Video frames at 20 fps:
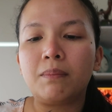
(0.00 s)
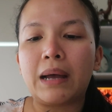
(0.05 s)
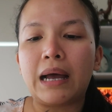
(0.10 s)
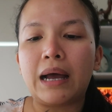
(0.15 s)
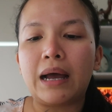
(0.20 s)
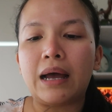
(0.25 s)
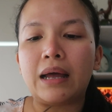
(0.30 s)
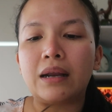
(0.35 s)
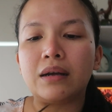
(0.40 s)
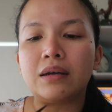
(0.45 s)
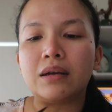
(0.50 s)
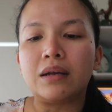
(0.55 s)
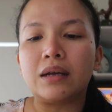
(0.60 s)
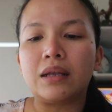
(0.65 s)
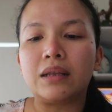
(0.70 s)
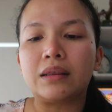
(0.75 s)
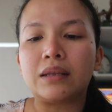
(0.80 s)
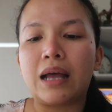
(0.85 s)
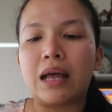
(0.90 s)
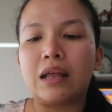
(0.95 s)
makan
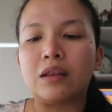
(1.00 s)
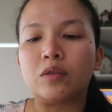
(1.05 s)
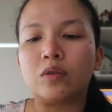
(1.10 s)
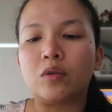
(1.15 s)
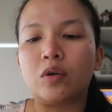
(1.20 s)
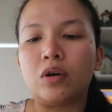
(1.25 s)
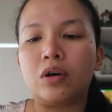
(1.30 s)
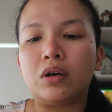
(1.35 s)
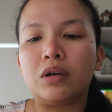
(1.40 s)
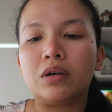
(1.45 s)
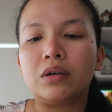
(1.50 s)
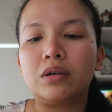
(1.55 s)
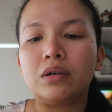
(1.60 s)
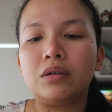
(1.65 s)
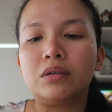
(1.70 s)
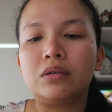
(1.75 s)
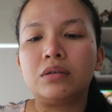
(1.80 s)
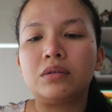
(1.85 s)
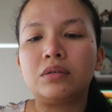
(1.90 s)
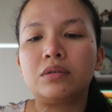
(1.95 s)
dekat kantor
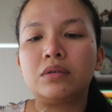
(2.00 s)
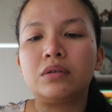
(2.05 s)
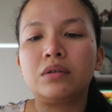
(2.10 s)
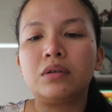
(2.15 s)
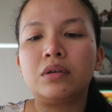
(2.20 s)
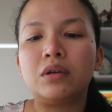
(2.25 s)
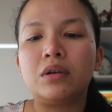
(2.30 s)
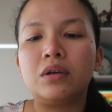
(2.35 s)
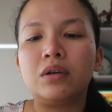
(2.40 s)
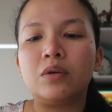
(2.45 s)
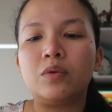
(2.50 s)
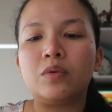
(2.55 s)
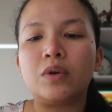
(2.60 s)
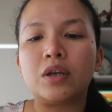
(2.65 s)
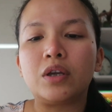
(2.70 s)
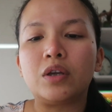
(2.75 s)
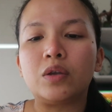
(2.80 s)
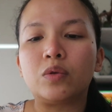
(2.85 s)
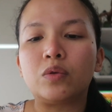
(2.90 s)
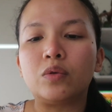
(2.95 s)

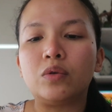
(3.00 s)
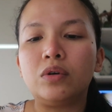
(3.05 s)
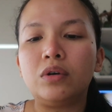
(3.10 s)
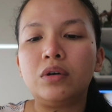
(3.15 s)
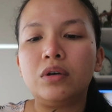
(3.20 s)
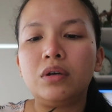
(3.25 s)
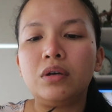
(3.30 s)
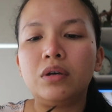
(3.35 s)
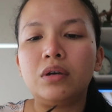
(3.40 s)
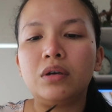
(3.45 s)
udah gitu